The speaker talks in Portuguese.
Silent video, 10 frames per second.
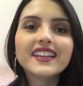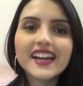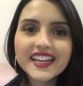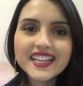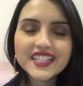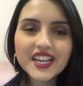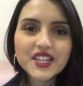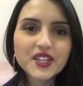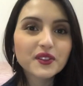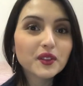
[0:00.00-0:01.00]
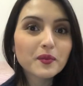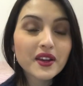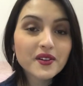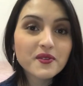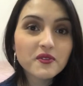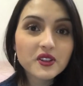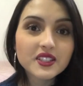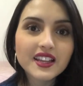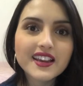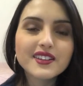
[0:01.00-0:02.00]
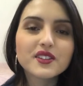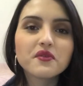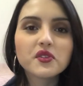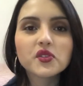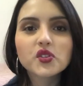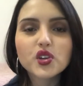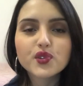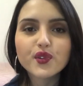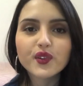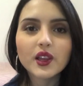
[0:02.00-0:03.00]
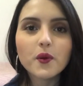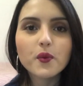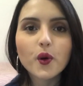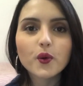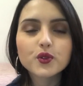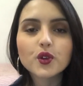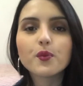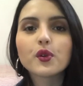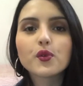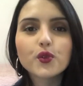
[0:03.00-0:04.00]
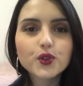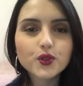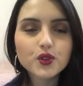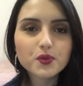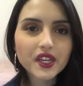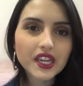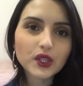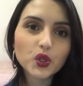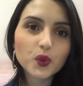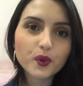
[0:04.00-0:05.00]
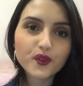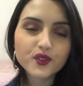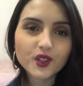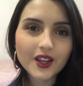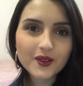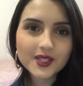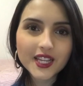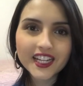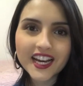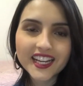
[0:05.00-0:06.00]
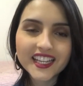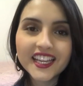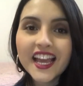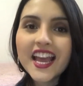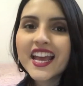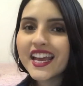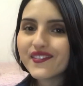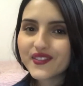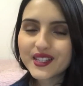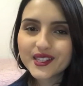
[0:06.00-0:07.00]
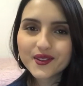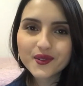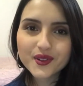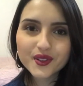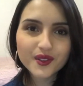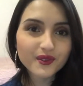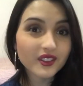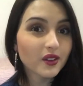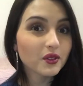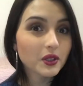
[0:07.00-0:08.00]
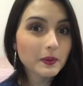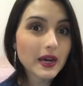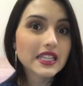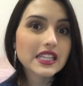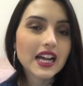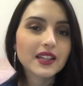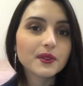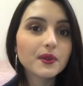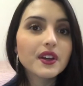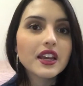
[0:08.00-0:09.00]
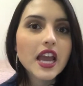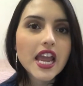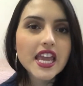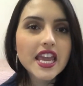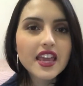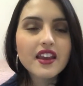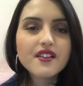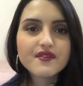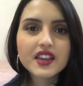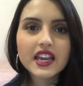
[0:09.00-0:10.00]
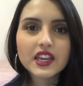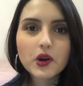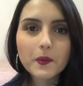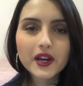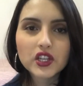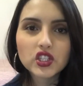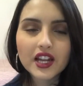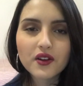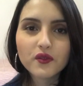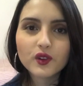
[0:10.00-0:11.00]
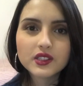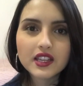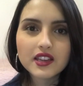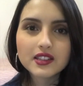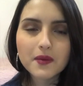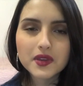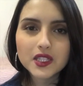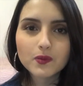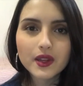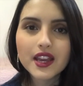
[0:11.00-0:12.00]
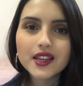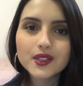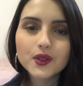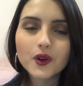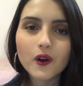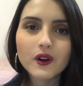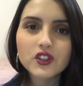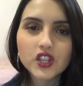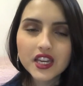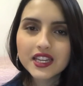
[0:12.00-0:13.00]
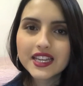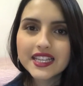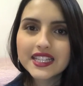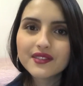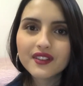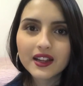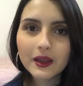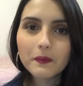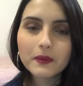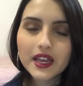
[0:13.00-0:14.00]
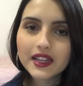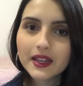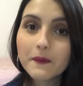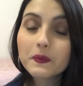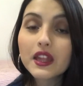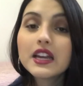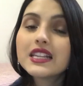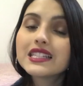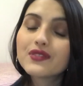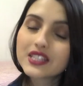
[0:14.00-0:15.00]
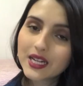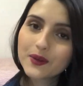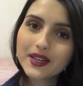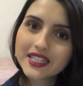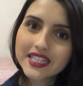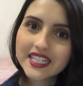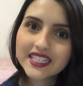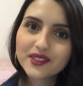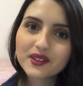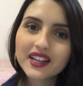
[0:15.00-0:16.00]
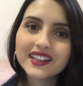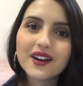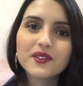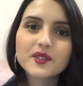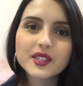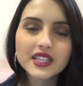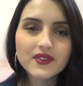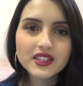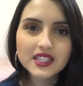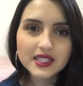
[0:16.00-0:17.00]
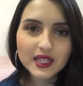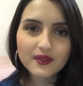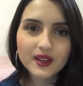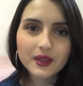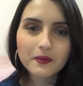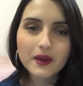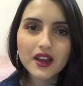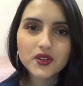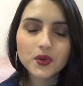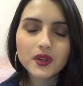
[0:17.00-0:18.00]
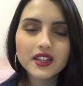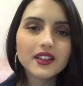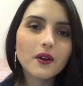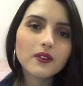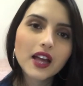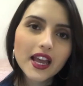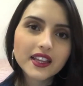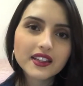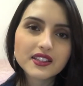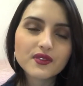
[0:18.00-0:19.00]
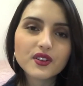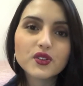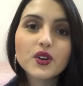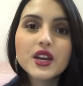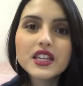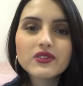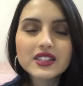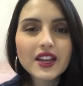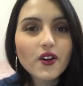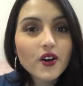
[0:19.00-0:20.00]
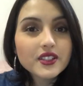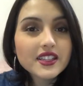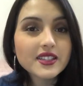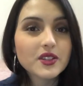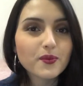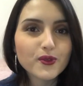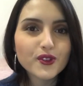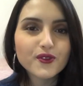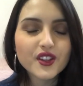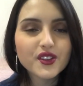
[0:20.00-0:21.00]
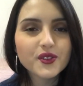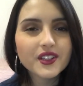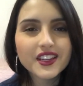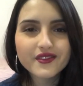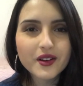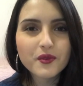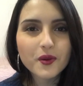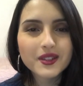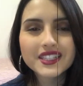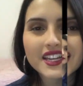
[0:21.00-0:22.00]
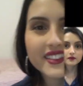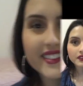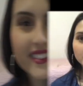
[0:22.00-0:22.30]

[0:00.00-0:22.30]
E aí, gente, tudo bem com vocês? No vídeo de hoje eu vou falar um pouco sobre o curso de maquiador profissional do Senac. Eu fiz esse curso no final do ano passado e vim aqui compartilhar com vocês a minha experiência, o que eu achei e se vale a pena. Se você não é inscrita no canal, não se esqueça de se inscrever aqui embaixo e dar um like nesse vídeo se você gosta desse tipo de vídeo e vamos começar!